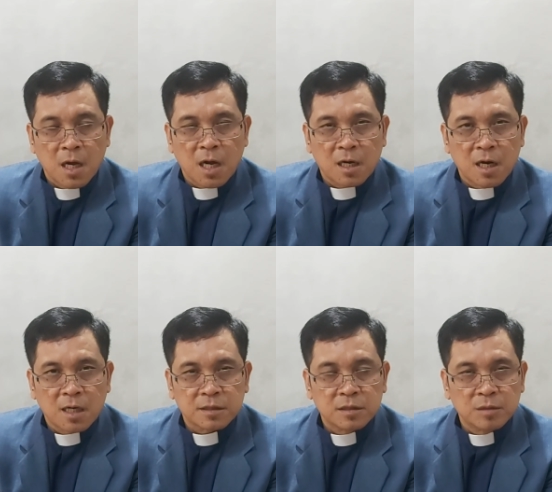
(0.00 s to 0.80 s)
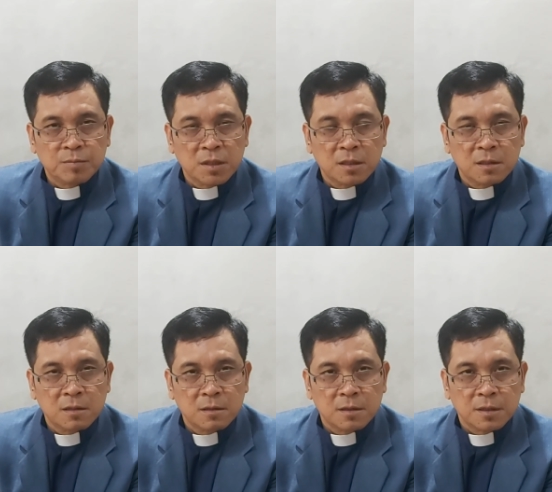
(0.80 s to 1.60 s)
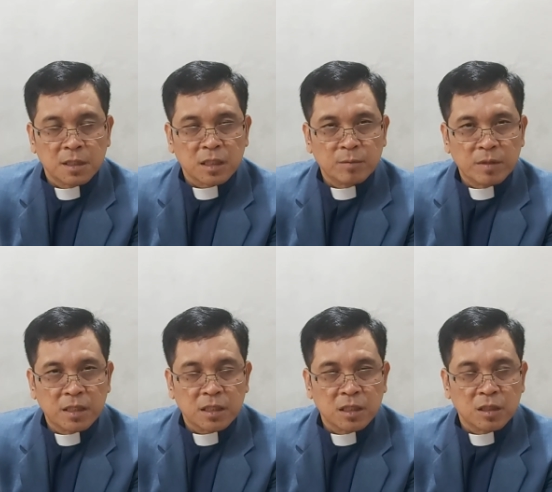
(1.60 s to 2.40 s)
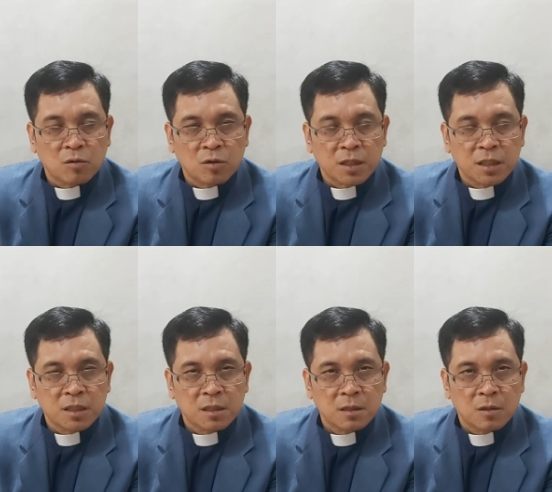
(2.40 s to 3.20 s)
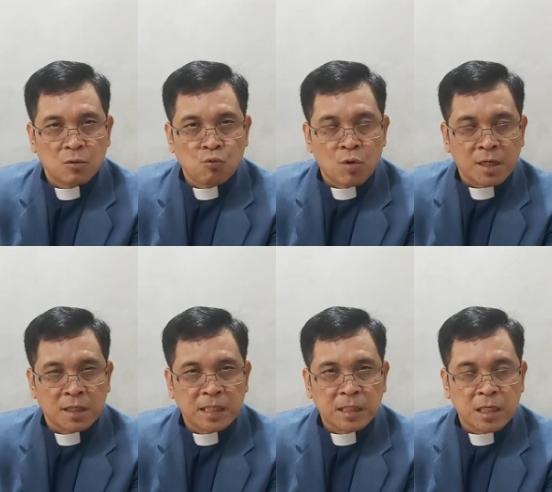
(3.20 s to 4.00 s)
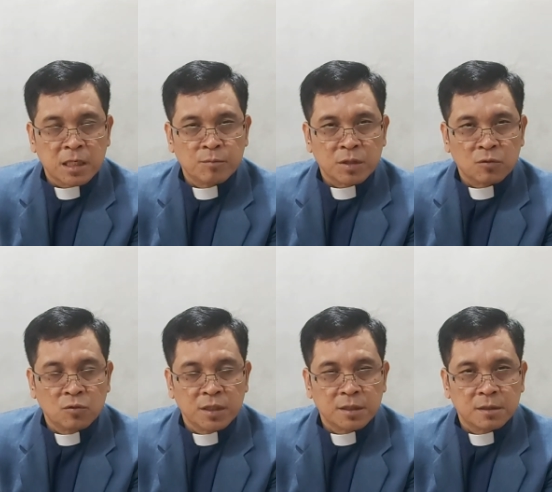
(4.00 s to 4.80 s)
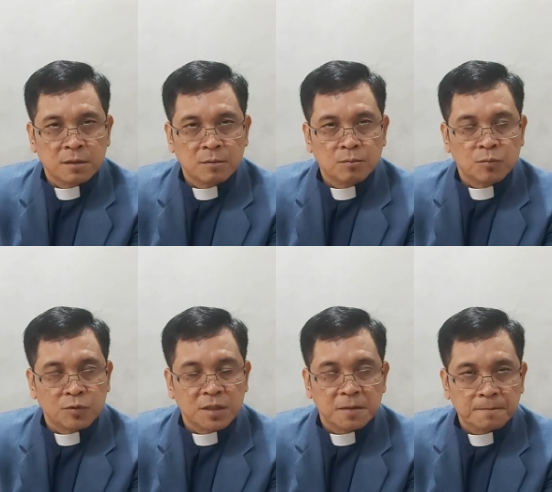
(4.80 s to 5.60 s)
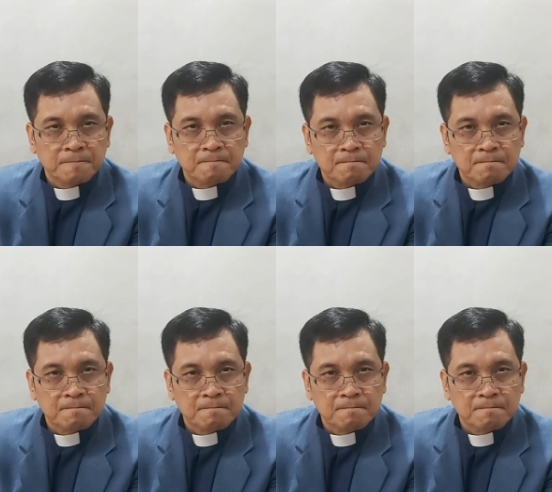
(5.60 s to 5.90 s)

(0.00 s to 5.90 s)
hak-hak sipil yang dimiliki oleh warga negara berkulit putih.